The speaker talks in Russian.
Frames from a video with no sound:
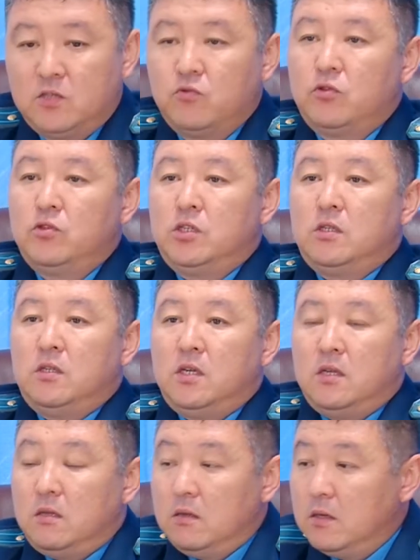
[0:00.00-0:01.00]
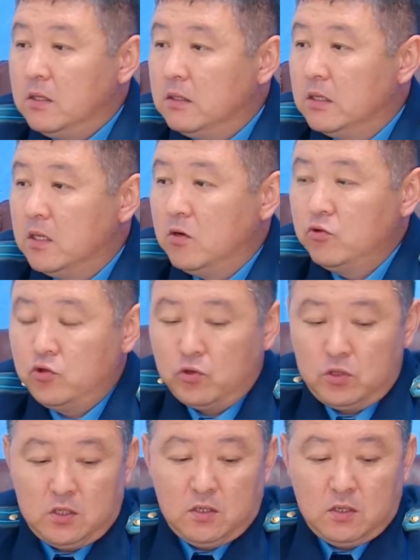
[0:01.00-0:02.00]
сегодняшний день на
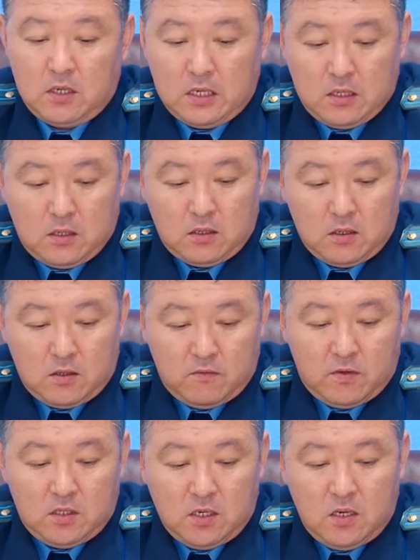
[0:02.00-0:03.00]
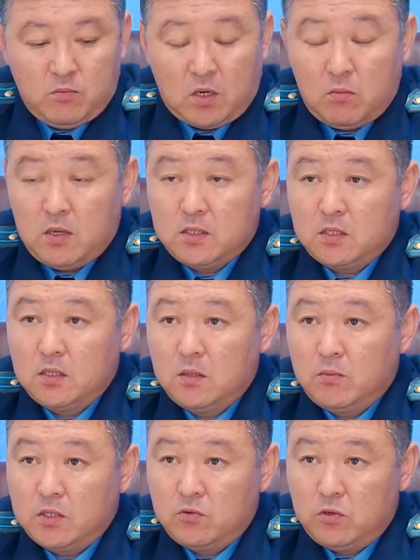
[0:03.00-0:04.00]
учете э, в отделе
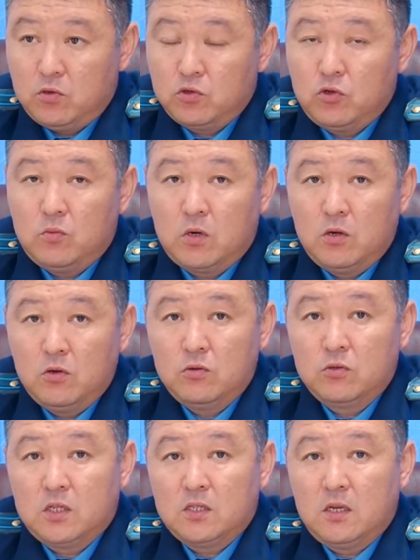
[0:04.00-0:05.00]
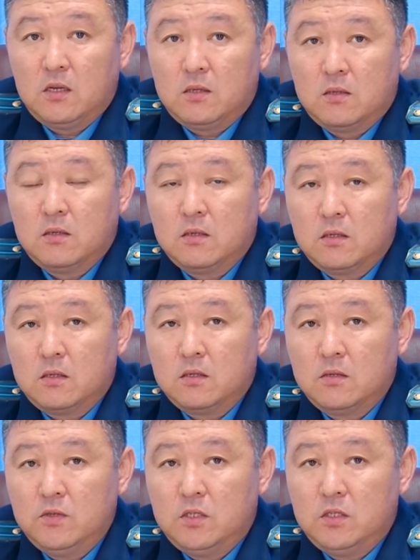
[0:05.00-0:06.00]
пробации по Свердловскому району состоят
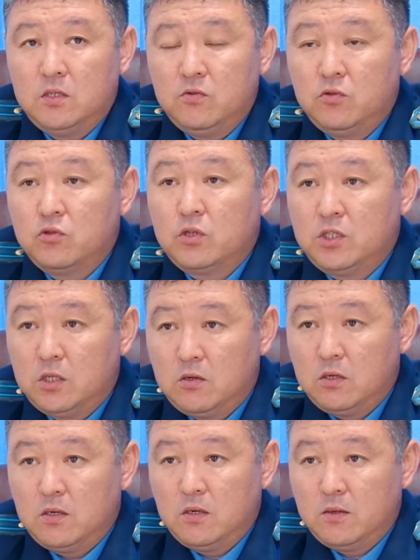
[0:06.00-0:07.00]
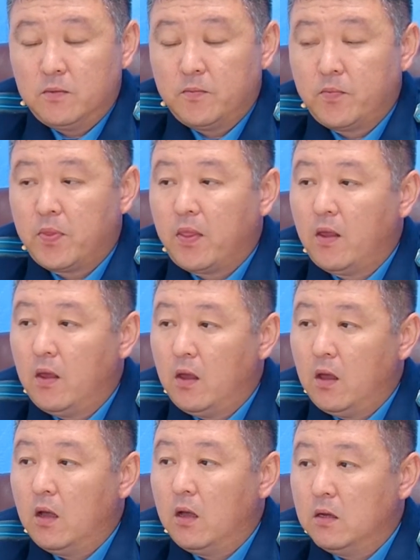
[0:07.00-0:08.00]
290 человек.
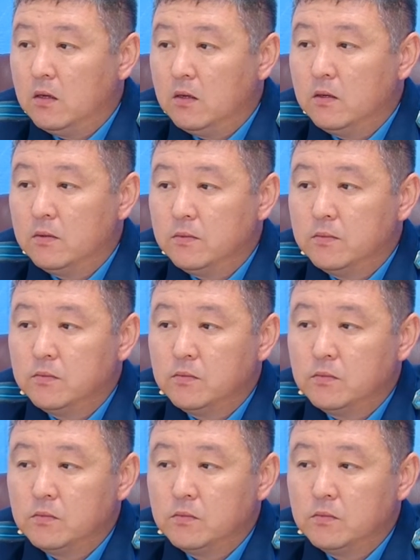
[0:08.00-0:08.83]
Э,